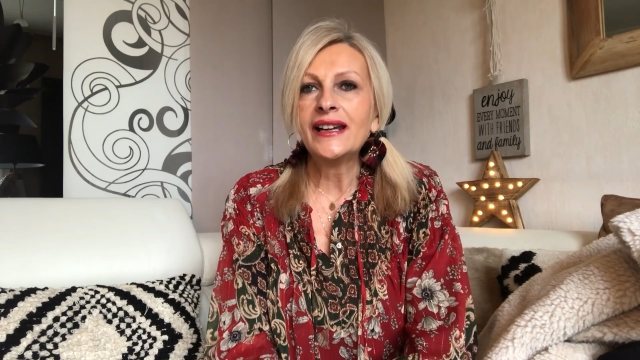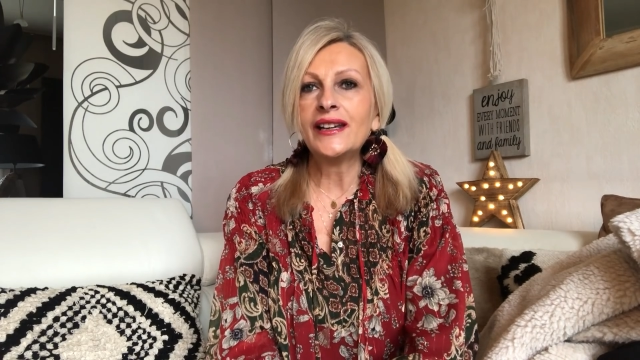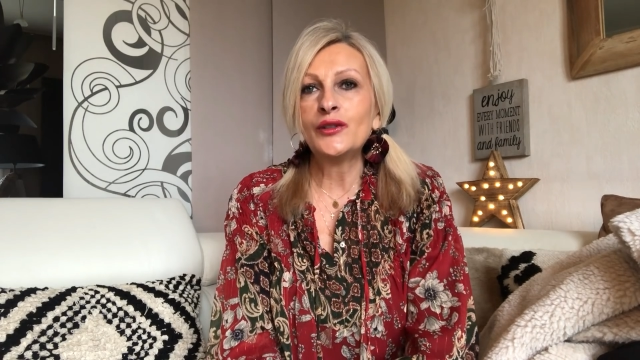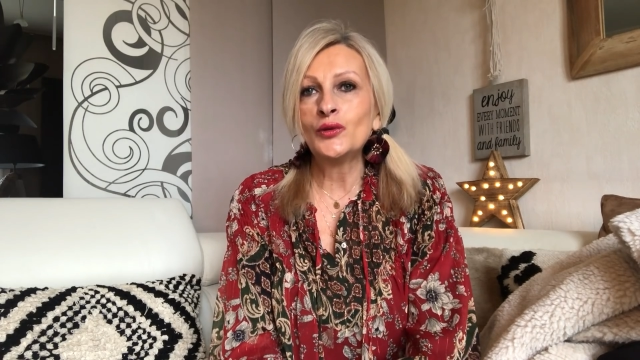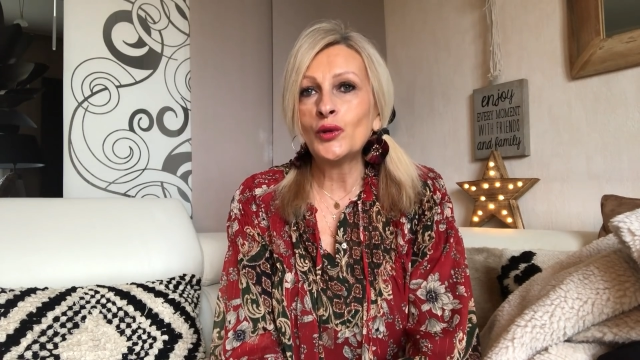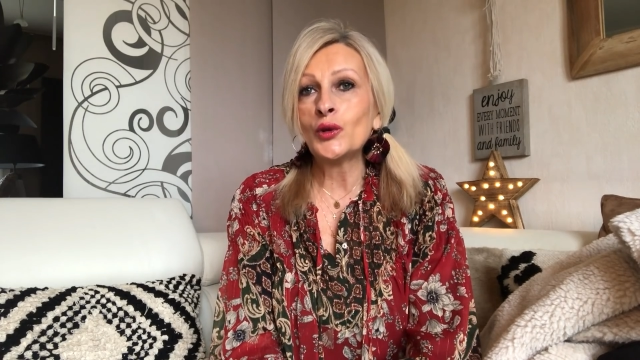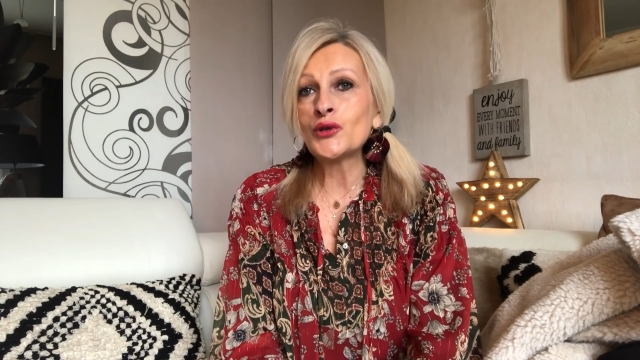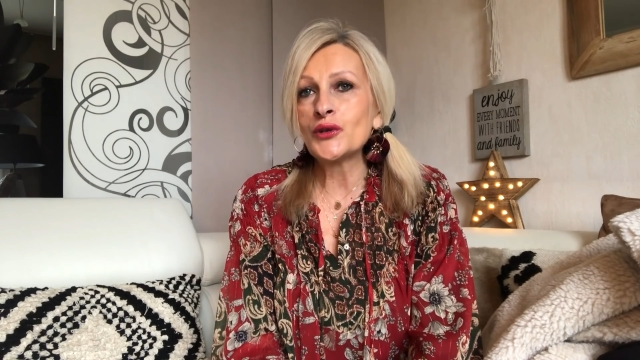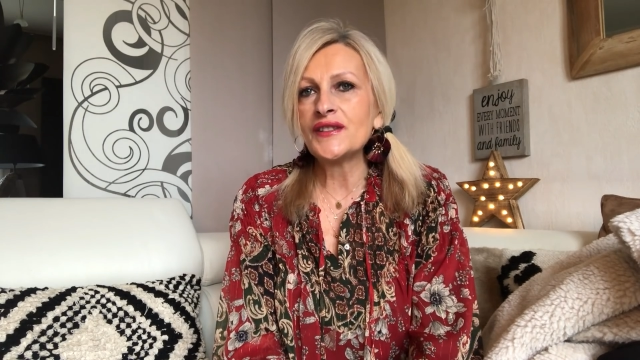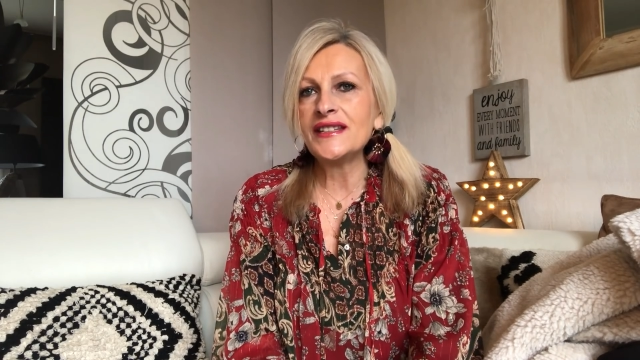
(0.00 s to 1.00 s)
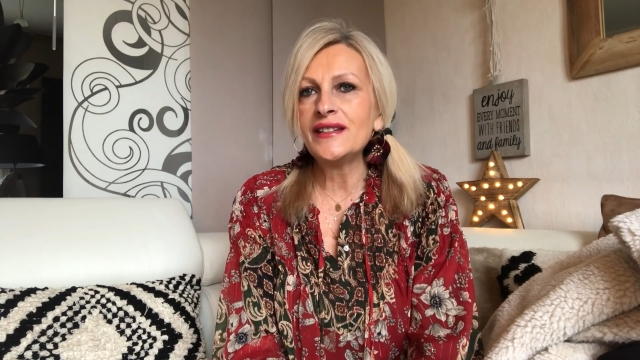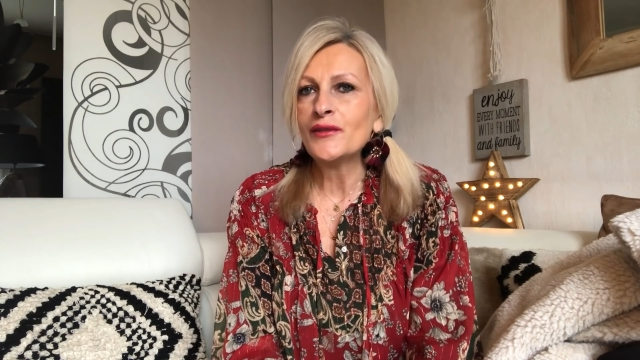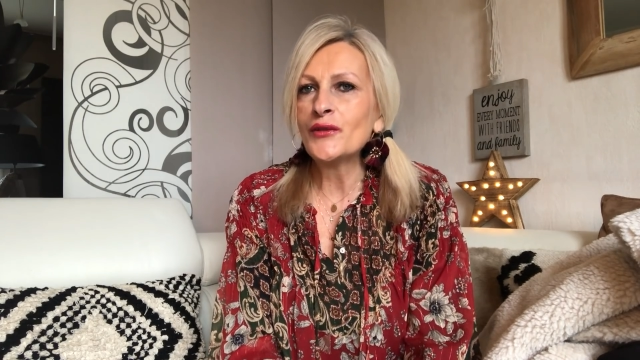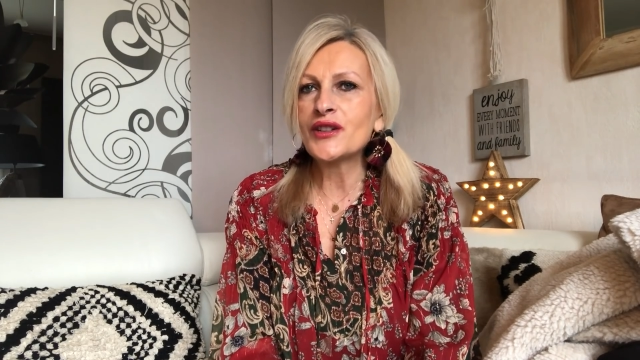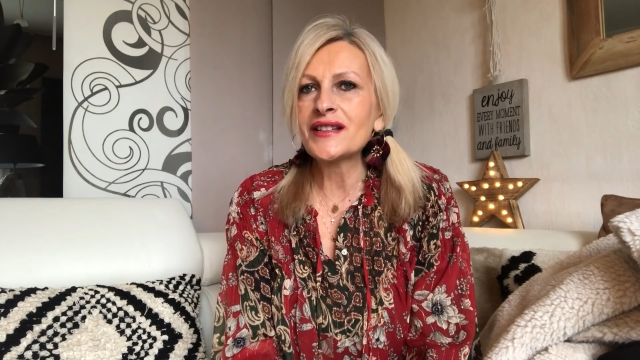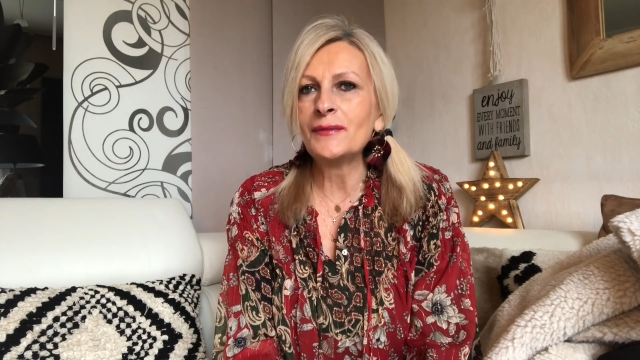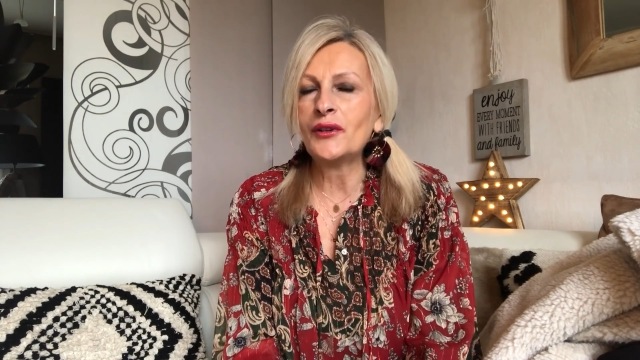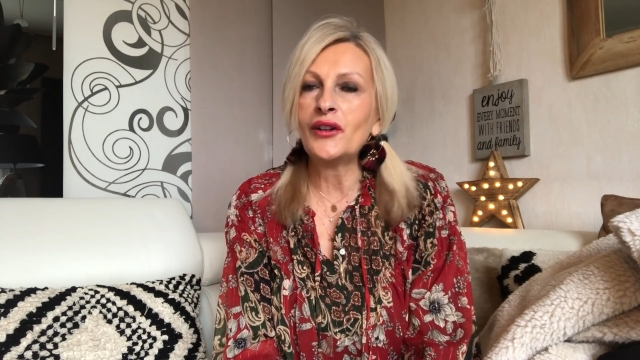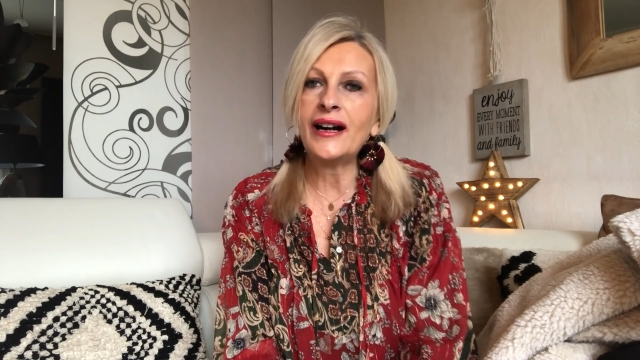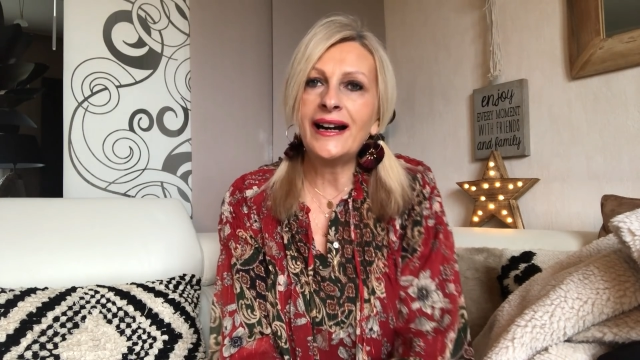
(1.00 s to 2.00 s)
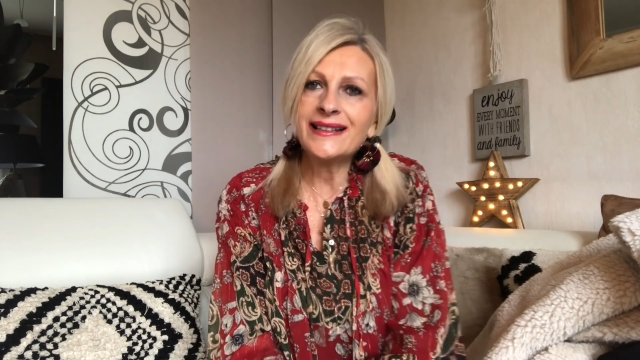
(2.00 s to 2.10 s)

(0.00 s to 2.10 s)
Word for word: Et nous, on se dit forcément